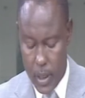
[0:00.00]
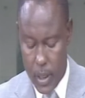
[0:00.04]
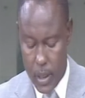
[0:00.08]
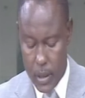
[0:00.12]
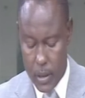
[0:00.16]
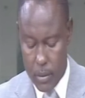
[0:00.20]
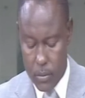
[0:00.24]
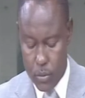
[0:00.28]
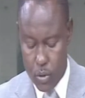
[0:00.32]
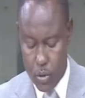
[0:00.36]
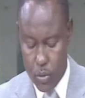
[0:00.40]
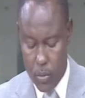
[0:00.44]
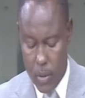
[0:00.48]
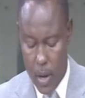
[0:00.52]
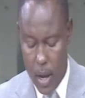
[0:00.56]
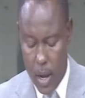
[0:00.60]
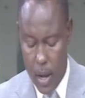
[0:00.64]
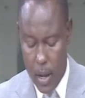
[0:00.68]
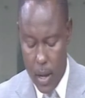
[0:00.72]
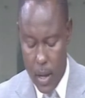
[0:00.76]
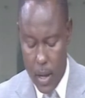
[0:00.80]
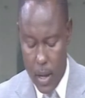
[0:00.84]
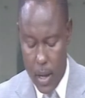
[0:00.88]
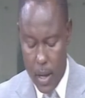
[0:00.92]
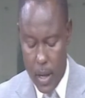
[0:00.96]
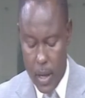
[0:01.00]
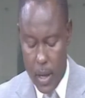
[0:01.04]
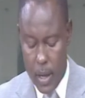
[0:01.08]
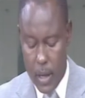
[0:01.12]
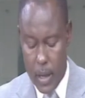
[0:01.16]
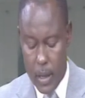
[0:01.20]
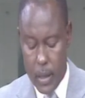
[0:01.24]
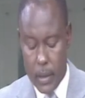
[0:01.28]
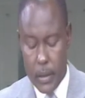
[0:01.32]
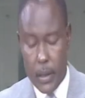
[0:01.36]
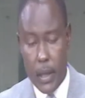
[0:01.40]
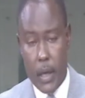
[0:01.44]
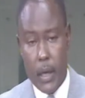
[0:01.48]
آدم جمعة
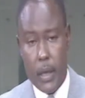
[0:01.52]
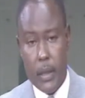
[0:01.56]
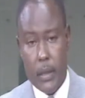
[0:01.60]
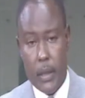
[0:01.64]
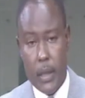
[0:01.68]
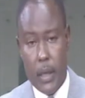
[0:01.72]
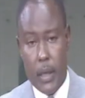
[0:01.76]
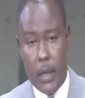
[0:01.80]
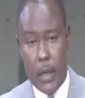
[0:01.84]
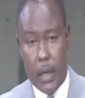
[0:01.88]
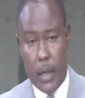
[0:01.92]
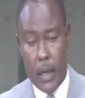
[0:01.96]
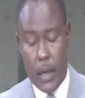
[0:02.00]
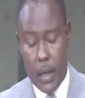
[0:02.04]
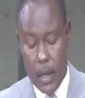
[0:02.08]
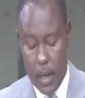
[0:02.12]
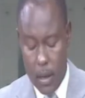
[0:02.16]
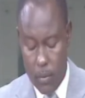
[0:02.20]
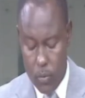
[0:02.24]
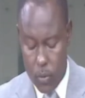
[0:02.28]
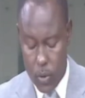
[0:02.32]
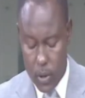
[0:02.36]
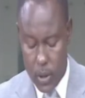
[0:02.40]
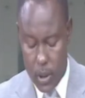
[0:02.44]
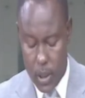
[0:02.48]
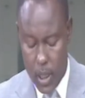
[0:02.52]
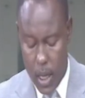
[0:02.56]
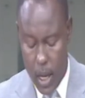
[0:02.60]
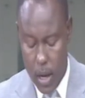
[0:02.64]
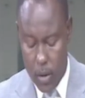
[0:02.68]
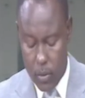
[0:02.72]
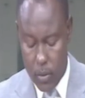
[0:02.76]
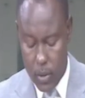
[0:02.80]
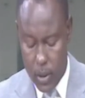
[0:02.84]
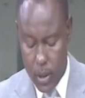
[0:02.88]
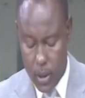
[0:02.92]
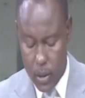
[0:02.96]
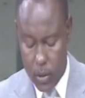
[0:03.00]
إدارة الإعلام
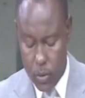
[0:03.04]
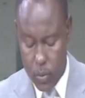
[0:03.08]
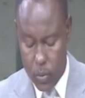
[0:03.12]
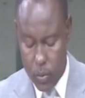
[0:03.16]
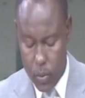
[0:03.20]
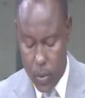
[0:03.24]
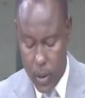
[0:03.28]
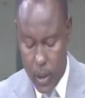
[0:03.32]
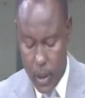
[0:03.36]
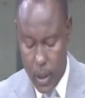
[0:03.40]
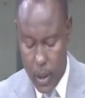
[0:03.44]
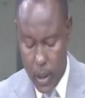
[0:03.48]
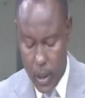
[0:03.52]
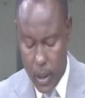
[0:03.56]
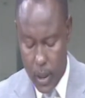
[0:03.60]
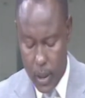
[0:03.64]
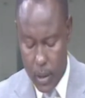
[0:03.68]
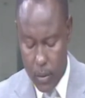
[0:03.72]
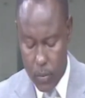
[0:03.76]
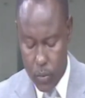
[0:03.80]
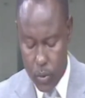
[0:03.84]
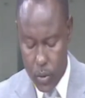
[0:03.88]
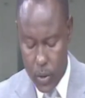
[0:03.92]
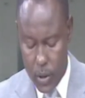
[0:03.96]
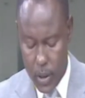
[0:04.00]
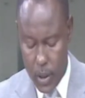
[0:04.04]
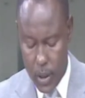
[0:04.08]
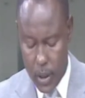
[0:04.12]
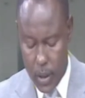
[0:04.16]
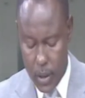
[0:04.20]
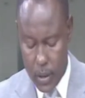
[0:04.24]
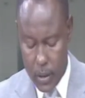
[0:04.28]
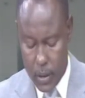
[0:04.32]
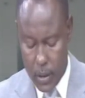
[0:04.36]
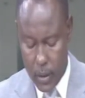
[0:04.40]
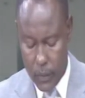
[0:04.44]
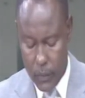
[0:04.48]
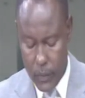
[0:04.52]
والتعاون الدولي المديرة
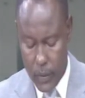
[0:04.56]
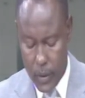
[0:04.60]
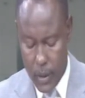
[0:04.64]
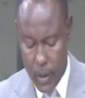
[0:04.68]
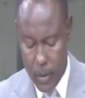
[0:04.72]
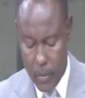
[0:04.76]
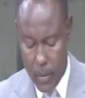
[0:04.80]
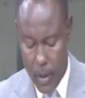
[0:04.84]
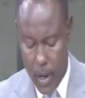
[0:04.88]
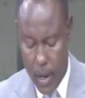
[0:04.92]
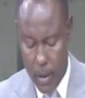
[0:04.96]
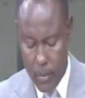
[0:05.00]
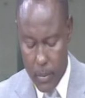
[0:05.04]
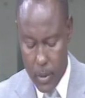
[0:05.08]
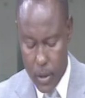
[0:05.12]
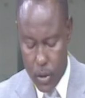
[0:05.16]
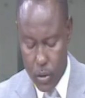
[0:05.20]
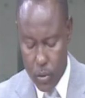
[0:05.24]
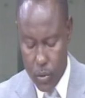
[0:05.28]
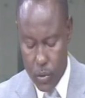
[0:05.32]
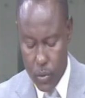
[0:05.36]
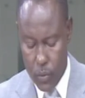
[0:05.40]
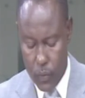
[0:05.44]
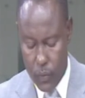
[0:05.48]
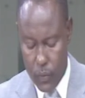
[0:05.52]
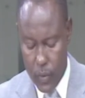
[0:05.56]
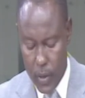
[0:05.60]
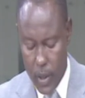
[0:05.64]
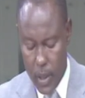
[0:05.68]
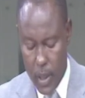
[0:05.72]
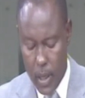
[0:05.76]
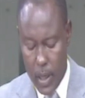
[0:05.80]
صفية محمد يوسف